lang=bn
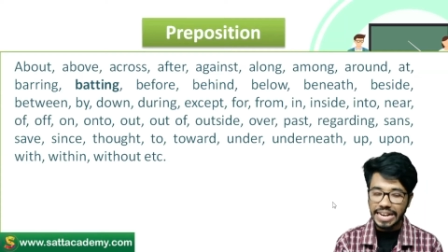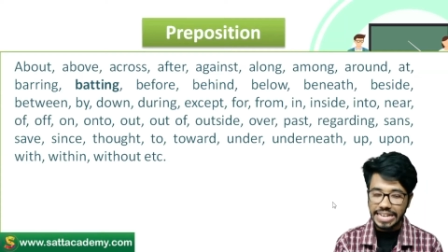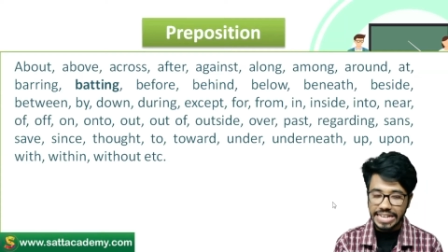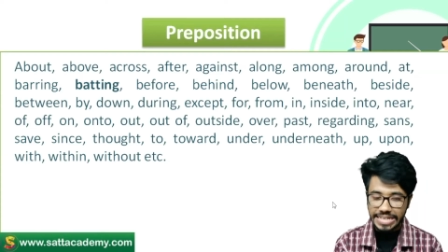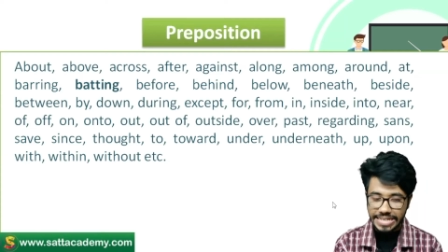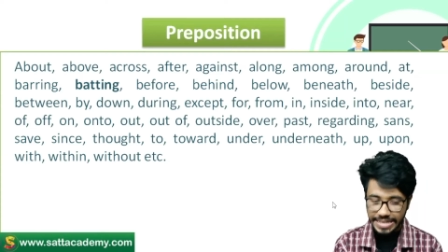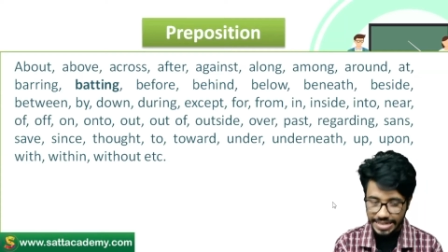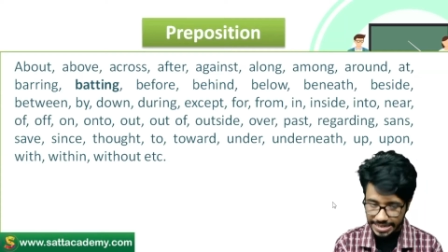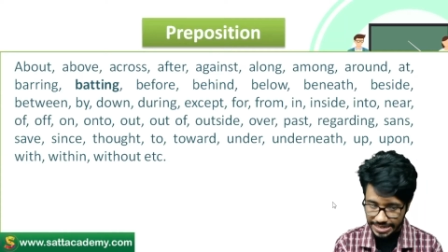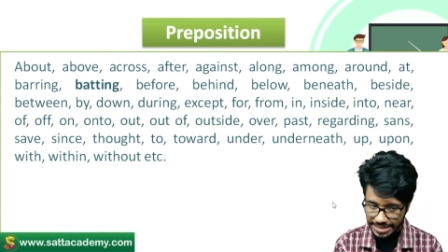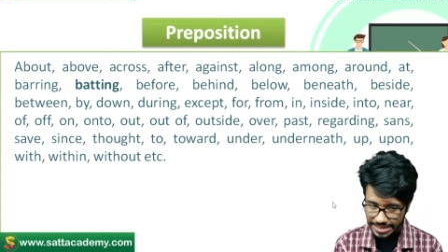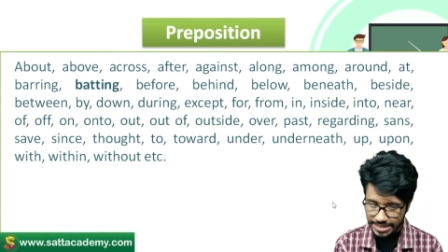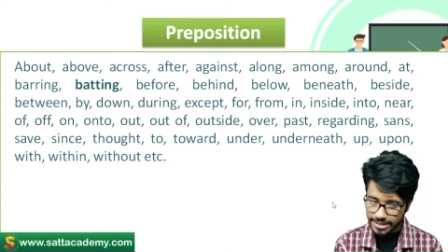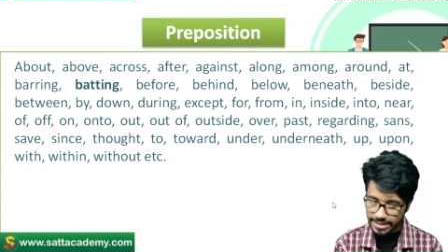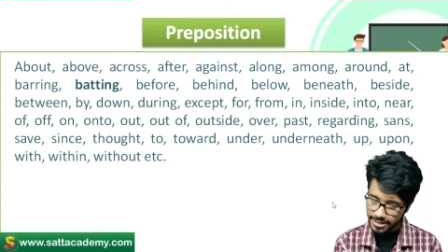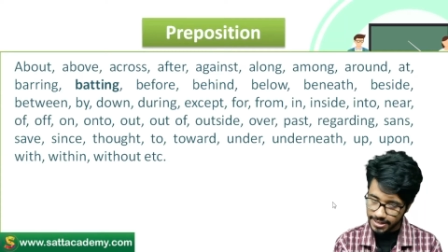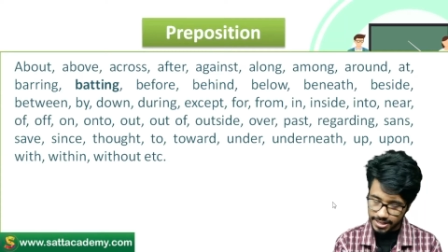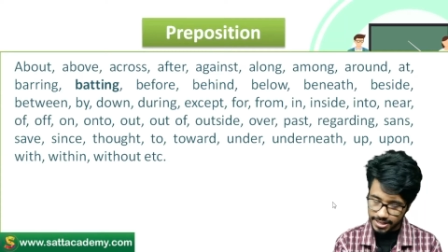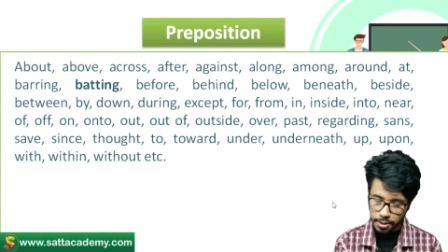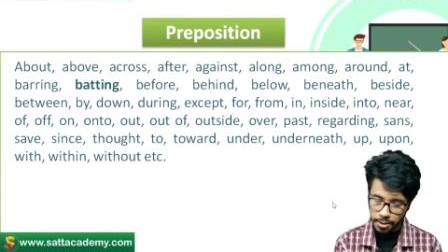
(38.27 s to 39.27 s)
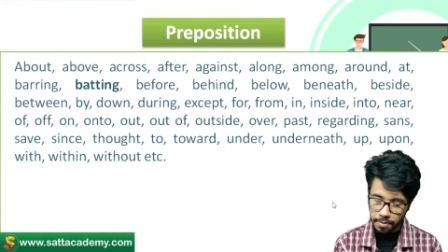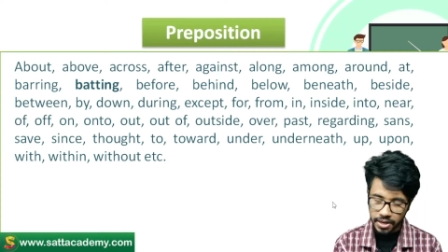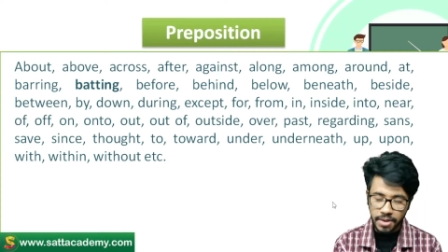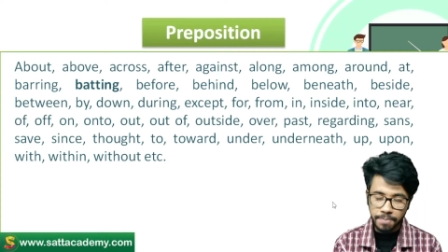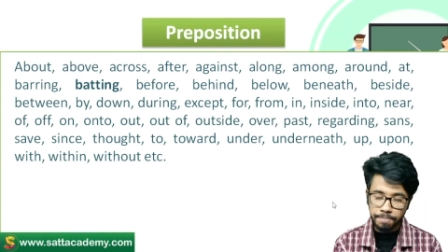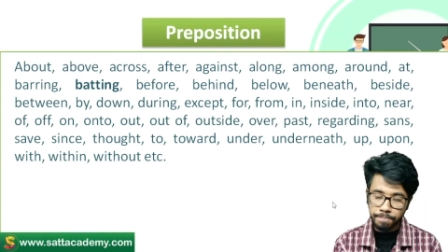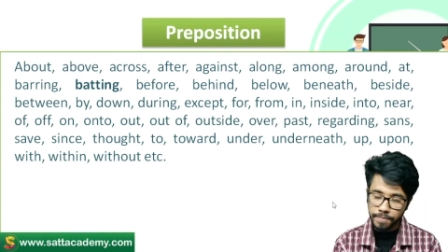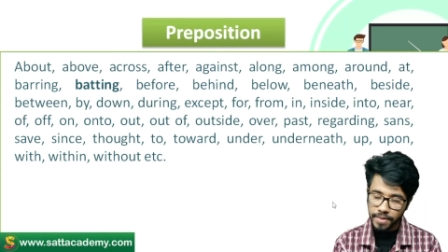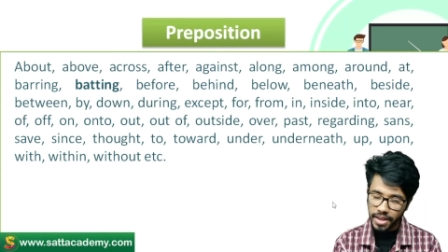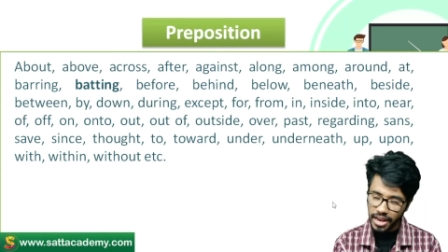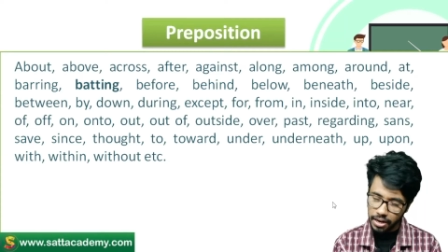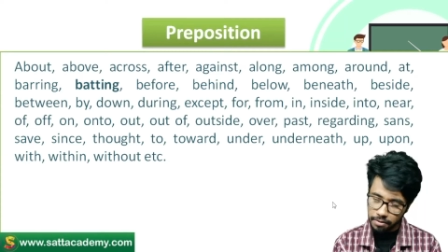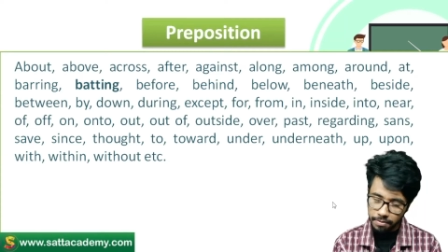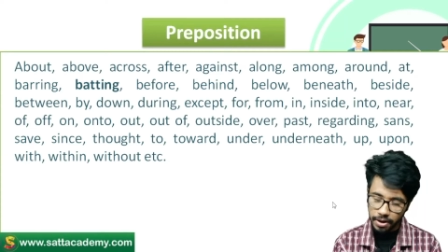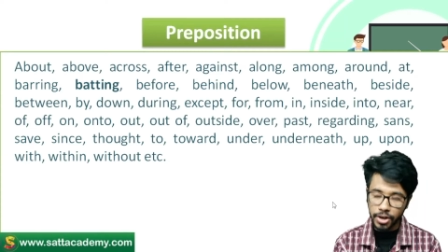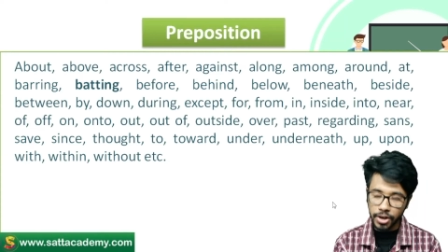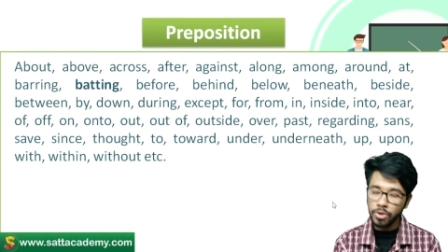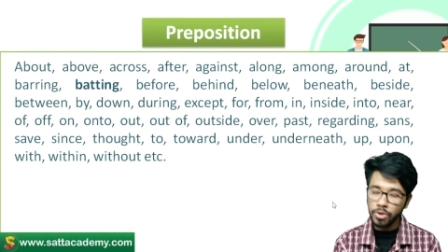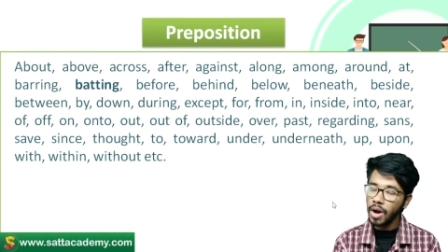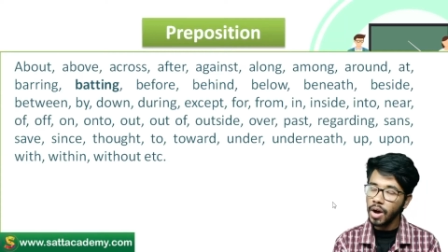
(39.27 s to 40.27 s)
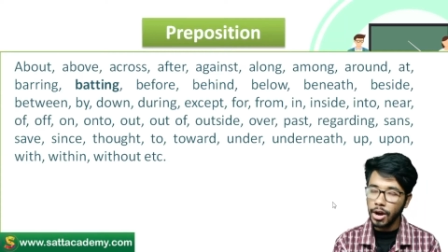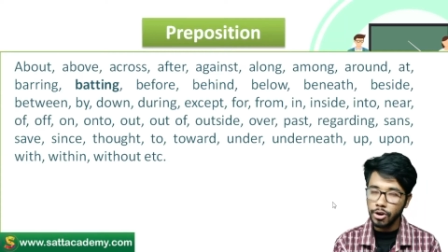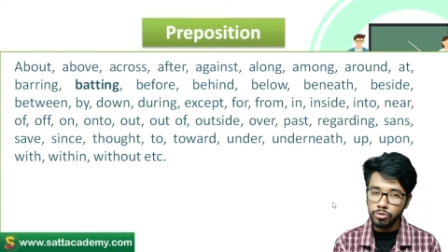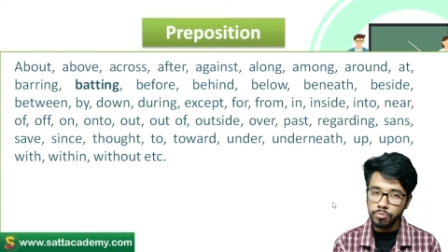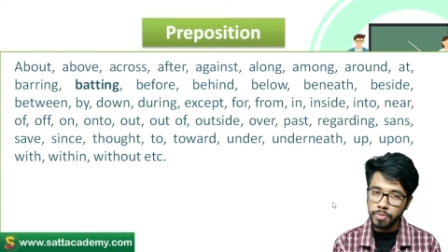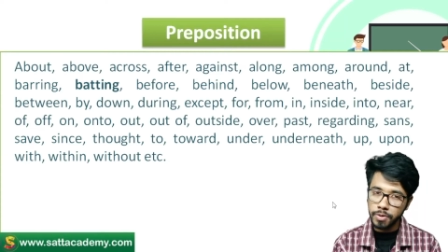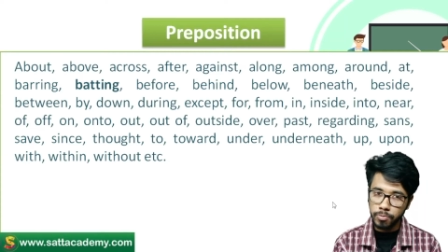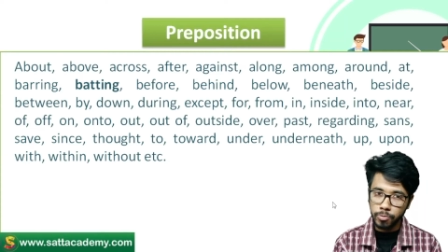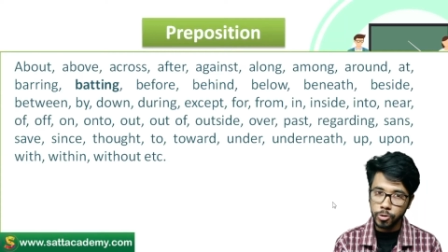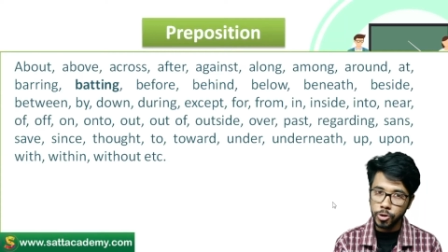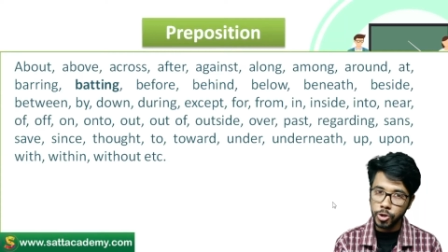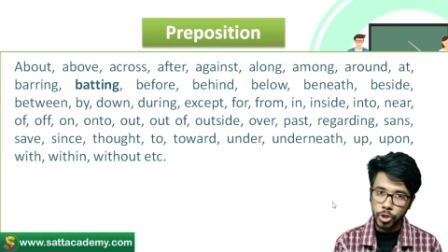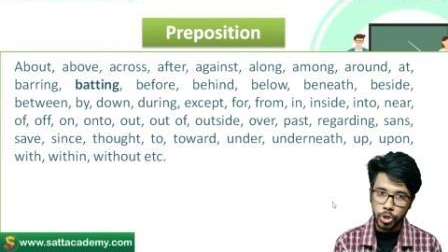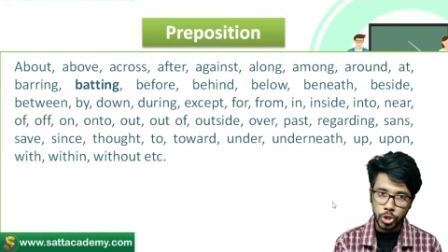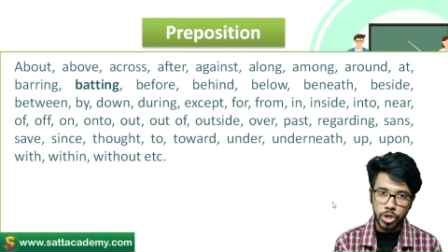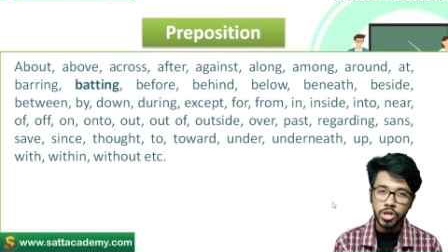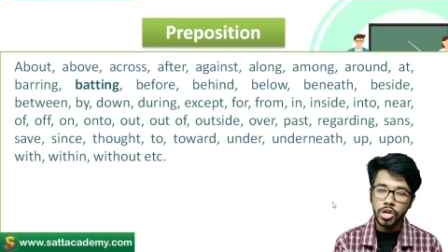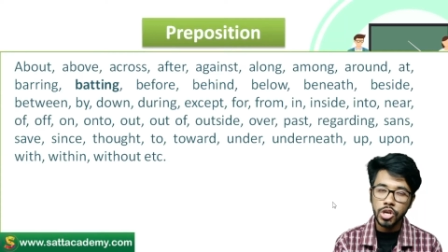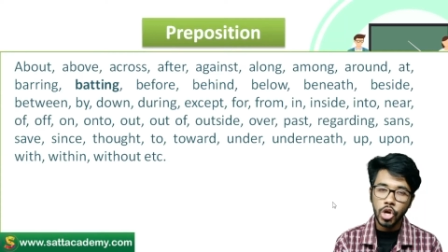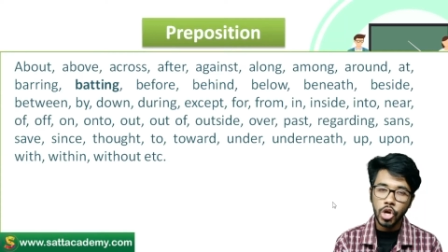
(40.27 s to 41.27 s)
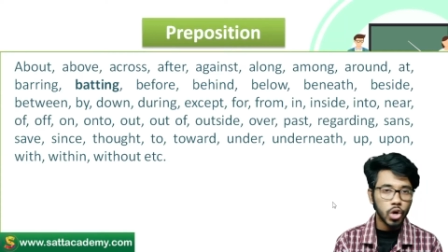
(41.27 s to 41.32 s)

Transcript: একটা সেন্টেন্সে দেখতে পারি এর বাইরেও আরও প্রিপোজিশন